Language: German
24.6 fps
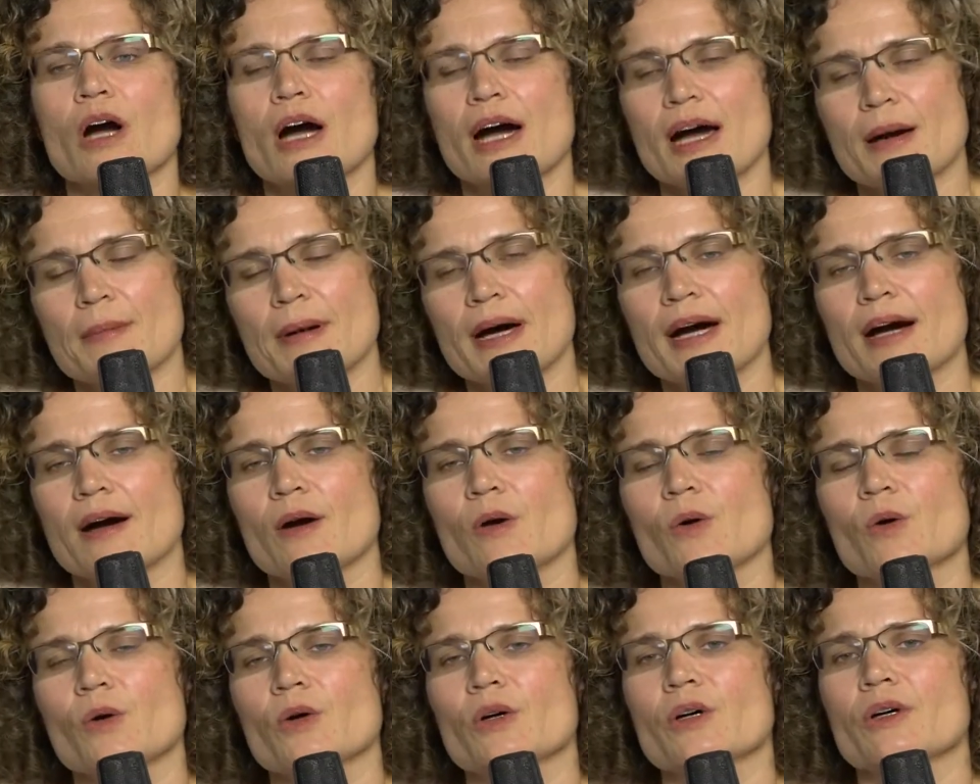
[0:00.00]
aber
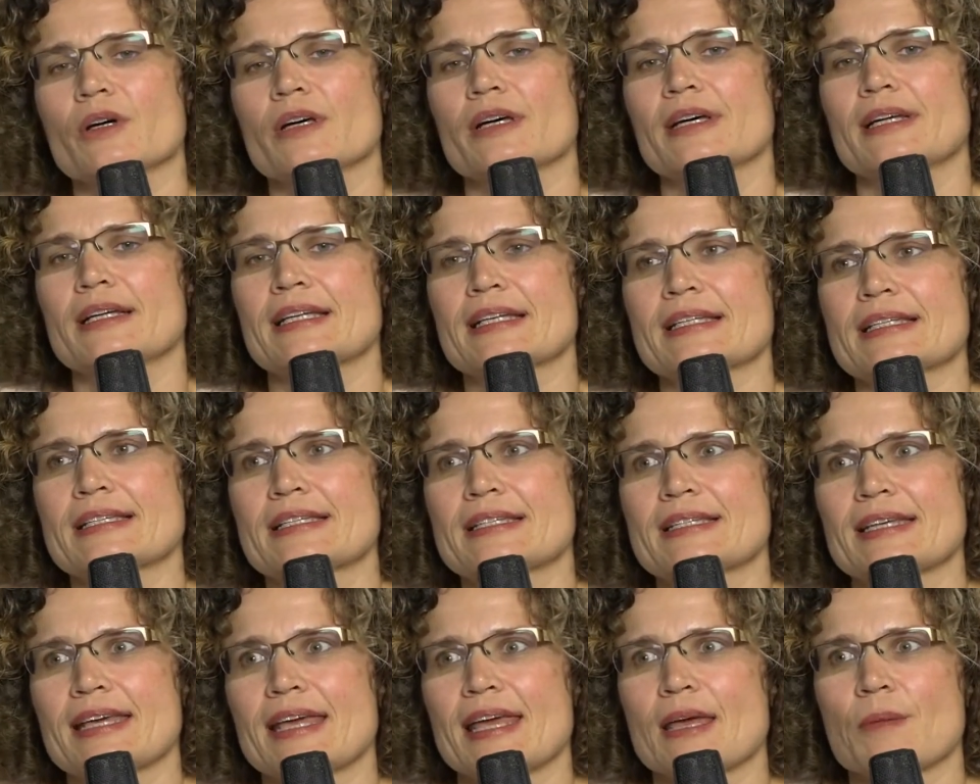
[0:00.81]
auch äh,
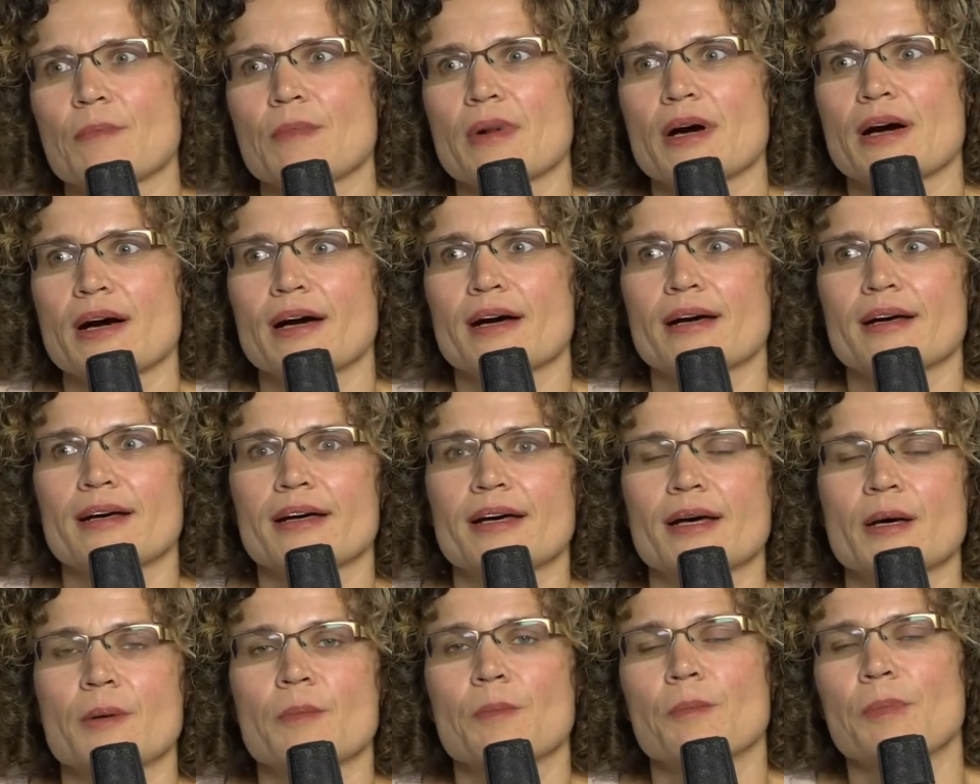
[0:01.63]
das
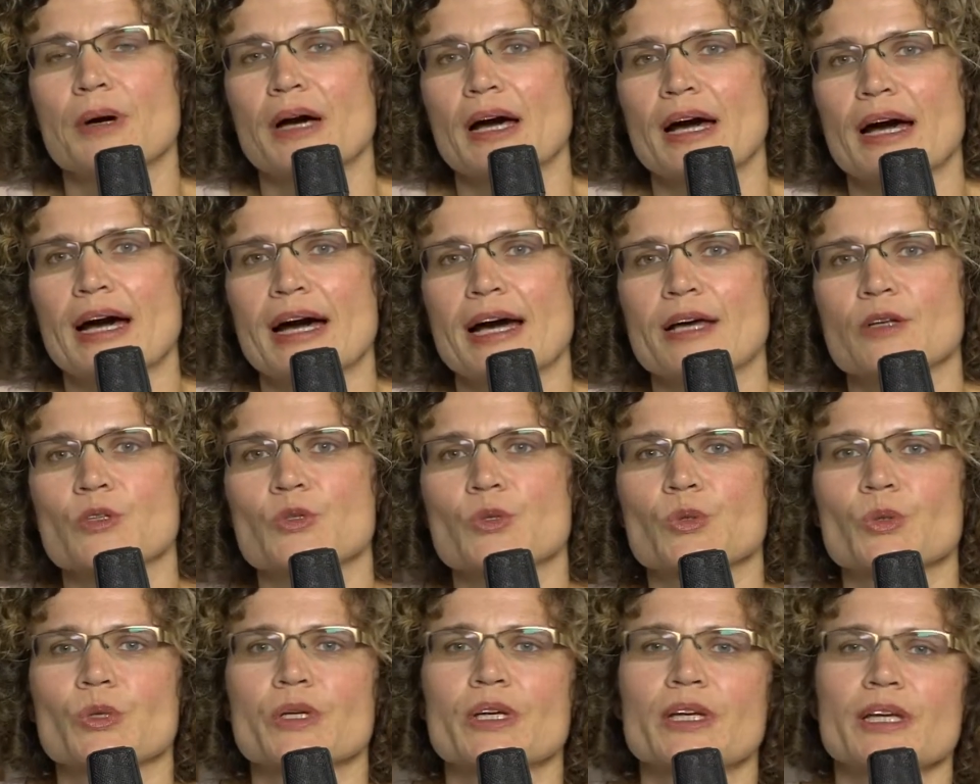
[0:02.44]
Thema äh,
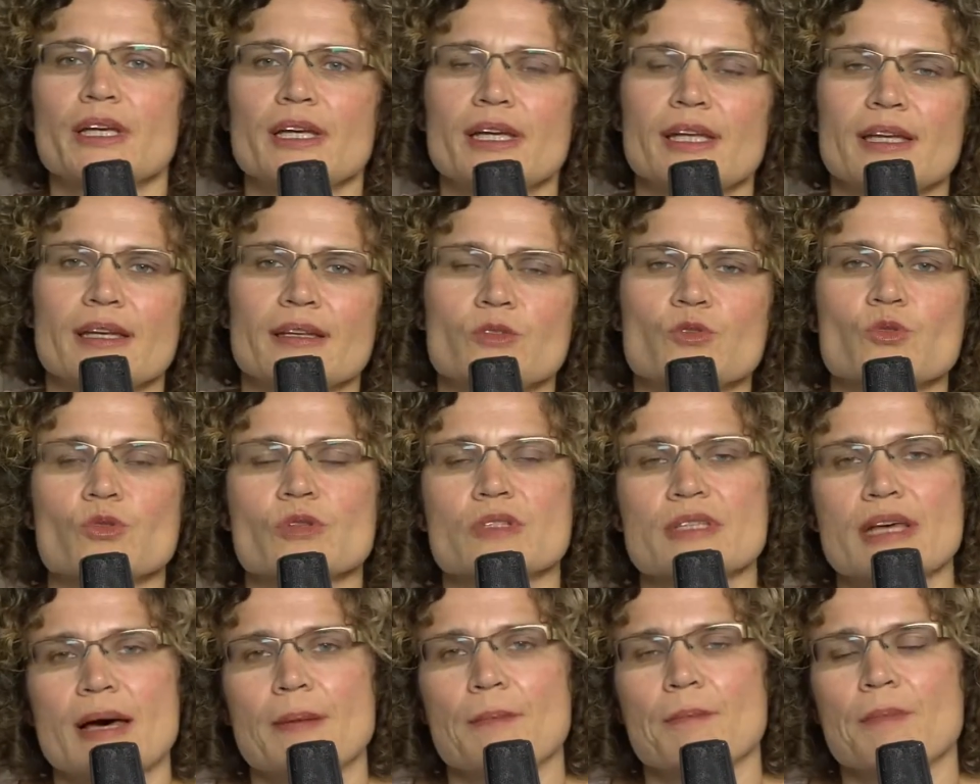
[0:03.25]
Beratung in
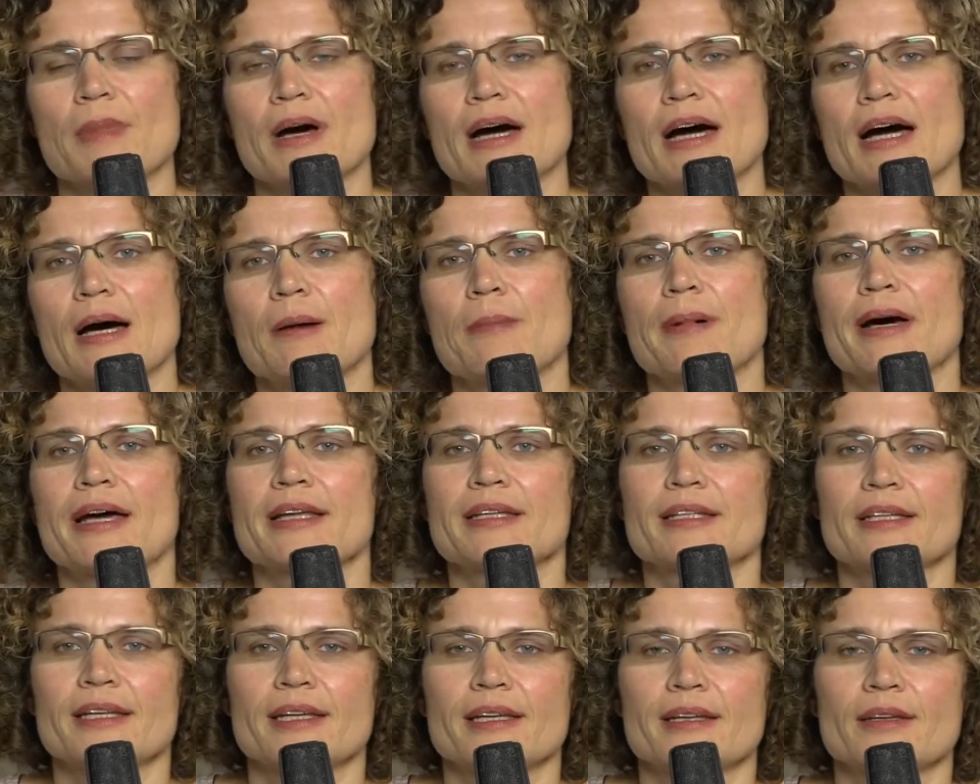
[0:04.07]

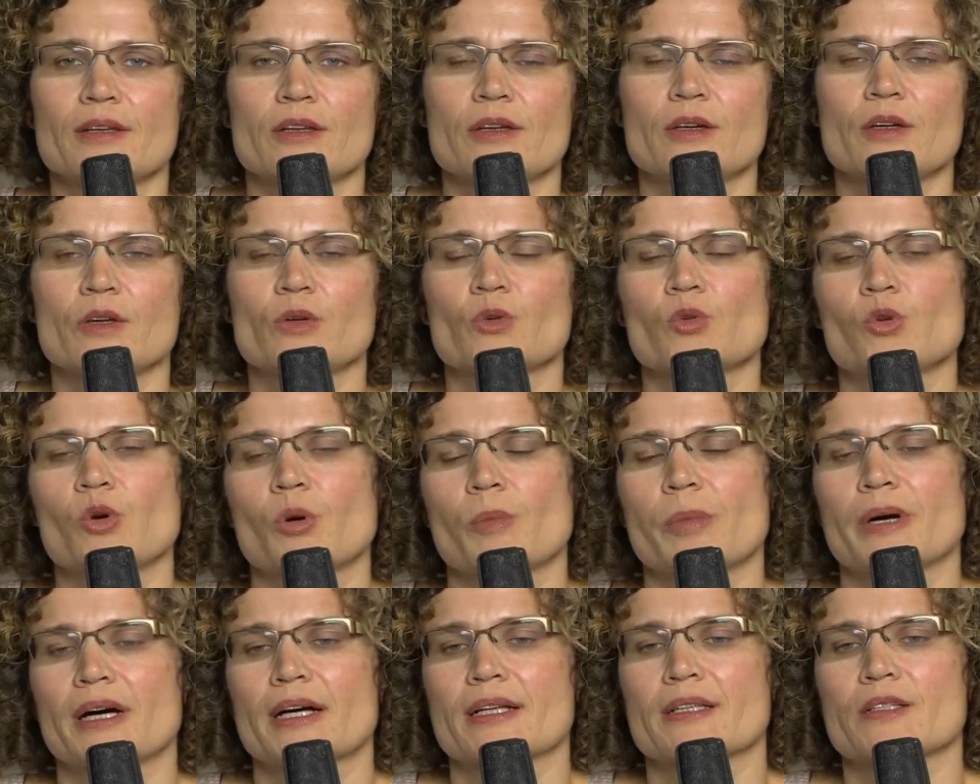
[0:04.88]
Zusammenarbeit, in äh,
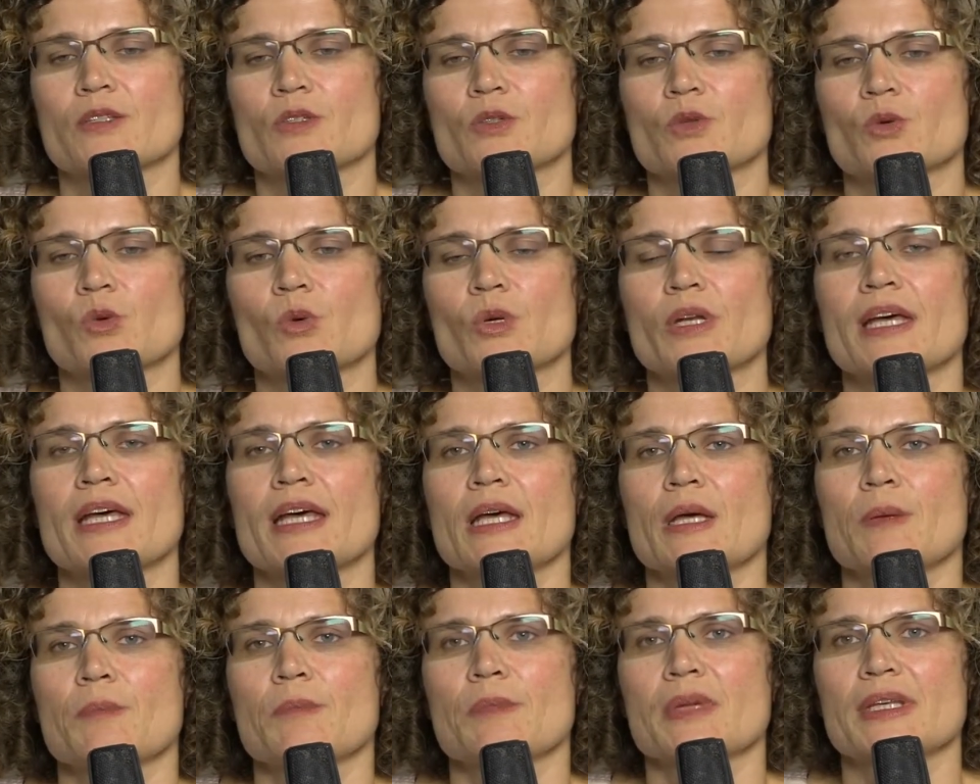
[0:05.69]
Kooperation
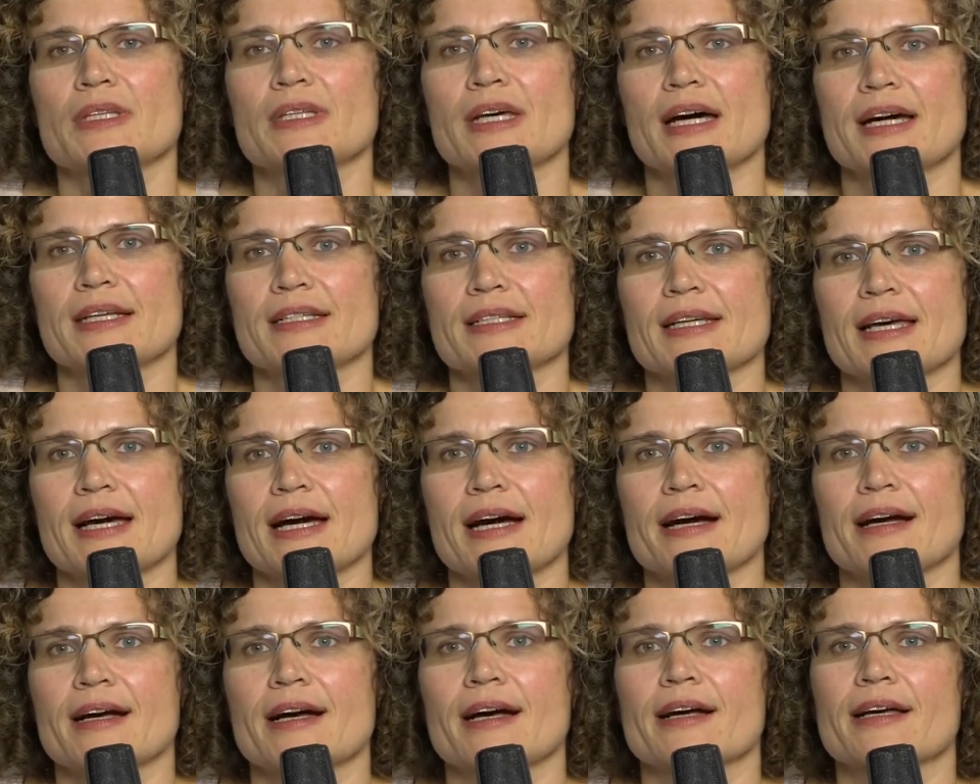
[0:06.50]
mit
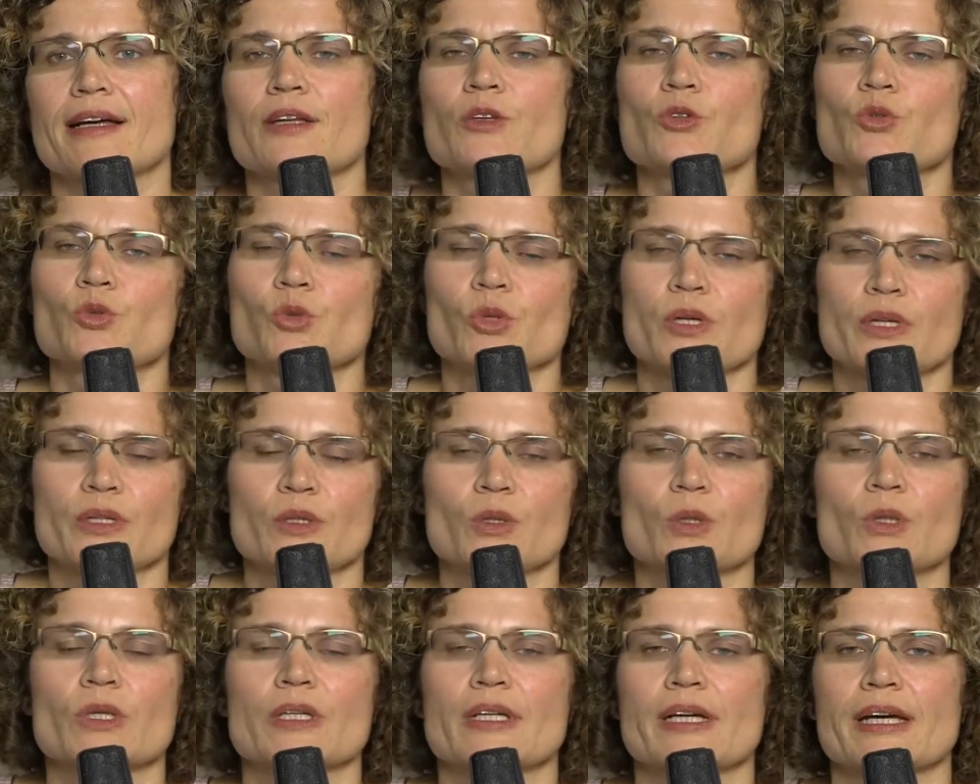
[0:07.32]

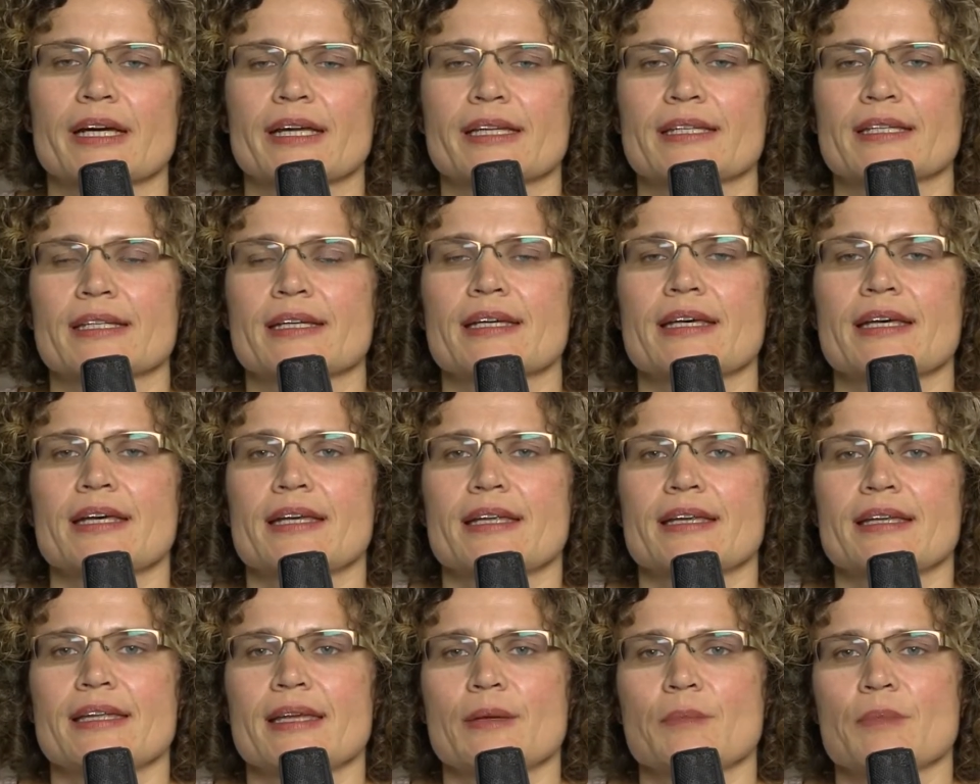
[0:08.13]
HTA-Agenturen, konkrete
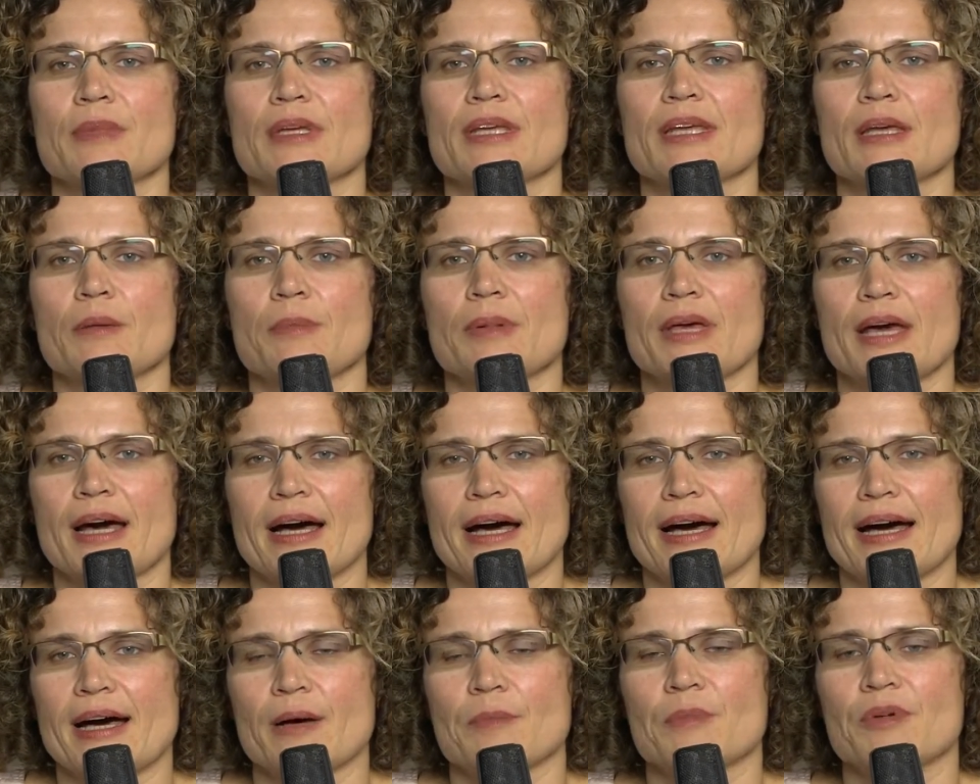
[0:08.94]
dem
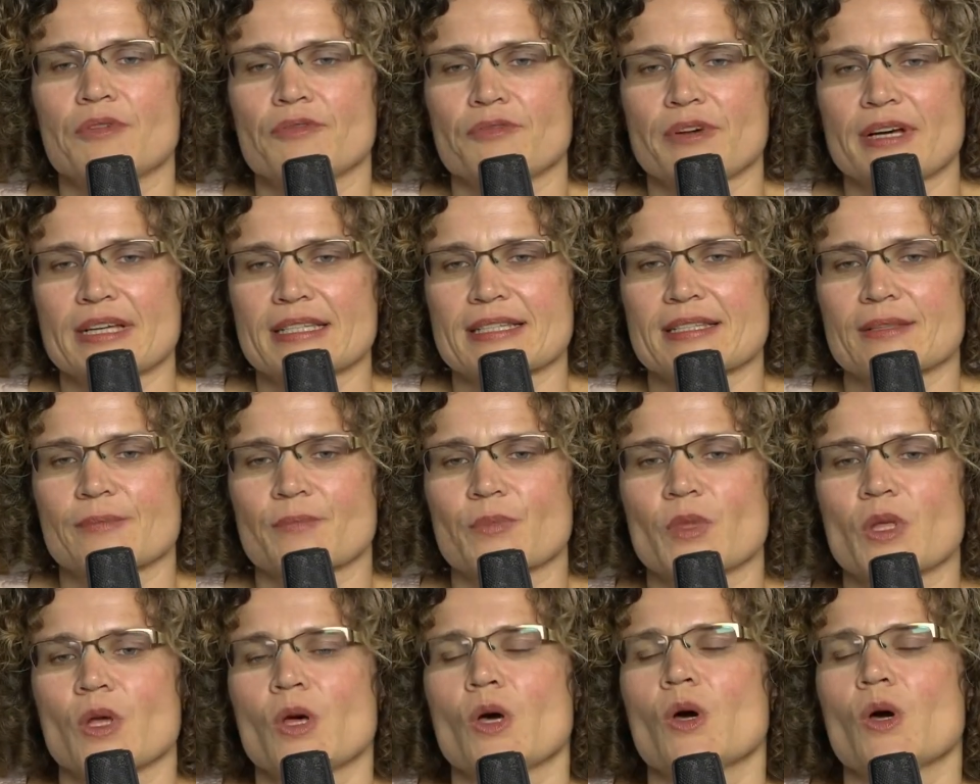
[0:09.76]
GBA befassen.